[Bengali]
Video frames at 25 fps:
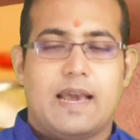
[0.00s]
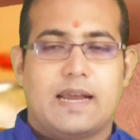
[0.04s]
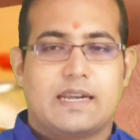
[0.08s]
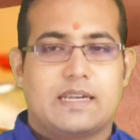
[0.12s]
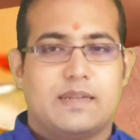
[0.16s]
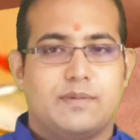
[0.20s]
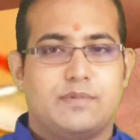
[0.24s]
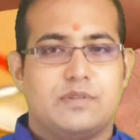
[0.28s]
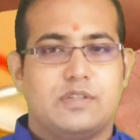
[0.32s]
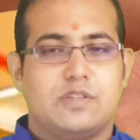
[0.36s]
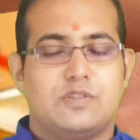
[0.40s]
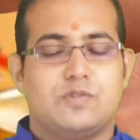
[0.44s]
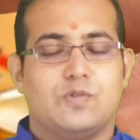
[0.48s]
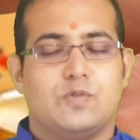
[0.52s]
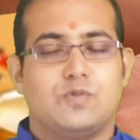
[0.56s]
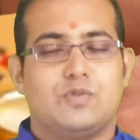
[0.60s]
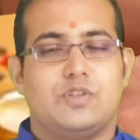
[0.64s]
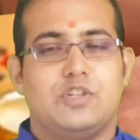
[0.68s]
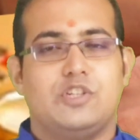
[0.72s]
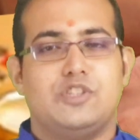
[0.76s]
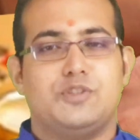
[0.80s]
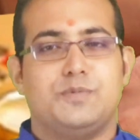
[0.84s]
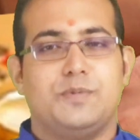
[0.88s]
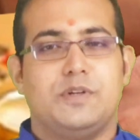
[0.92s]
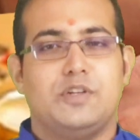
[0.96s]
একটা বেজে
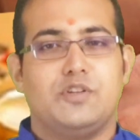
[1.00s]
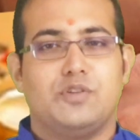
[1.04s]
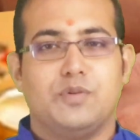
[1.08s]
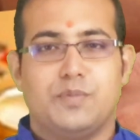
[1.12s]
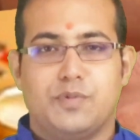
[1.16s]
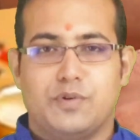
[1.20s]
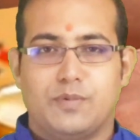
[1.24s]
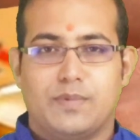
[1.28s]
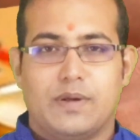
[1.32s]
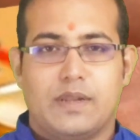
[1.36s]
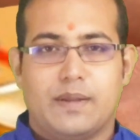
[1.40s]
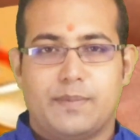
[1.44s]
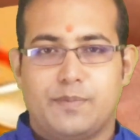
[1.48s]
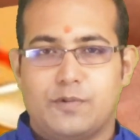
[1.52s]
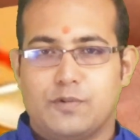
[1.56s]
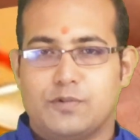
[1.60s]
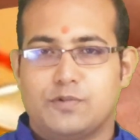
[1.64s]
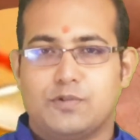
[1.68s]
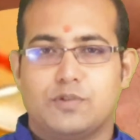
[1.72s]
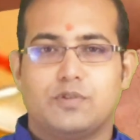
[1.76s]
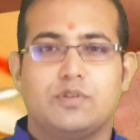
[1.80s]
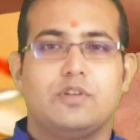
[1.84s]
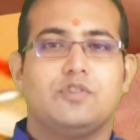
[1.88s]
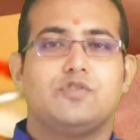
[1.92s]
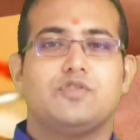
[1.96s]
চৌত্রিশ মিনিট দুপুরবেলা
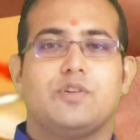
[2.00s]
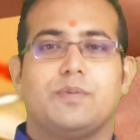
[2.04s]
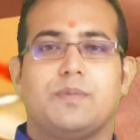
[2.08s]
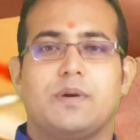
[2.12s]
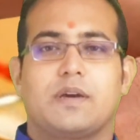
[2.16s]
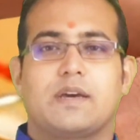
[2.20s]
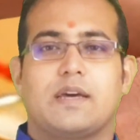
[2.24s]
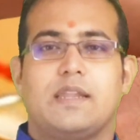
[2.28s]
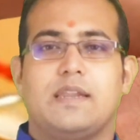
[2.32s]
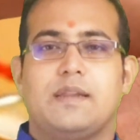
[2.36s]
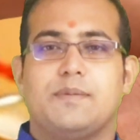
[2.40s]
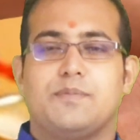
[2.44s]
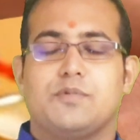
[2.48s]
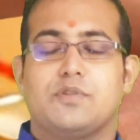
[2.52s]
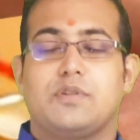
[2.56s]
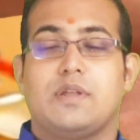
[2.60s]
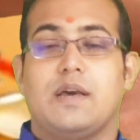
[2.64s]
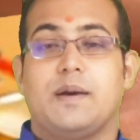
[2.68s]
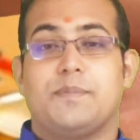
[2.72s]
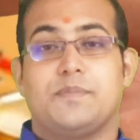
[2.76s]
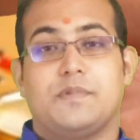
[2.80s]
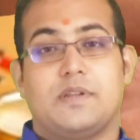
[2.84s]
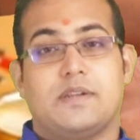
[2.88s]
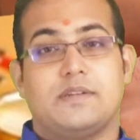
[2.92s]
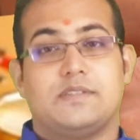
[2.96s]
পর্যন্ত এই সময়কালের
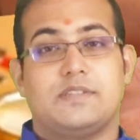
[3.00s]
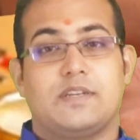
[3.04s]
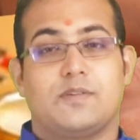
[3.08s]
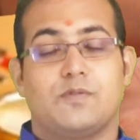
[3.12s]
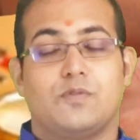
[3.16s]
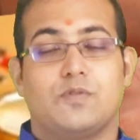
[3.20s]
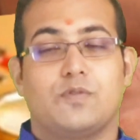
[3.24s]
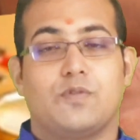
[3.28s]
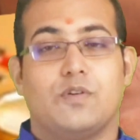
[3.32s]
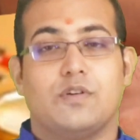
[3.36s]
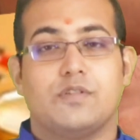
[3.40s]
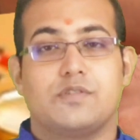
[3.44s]
মধ্যে আপনারা যে কোনো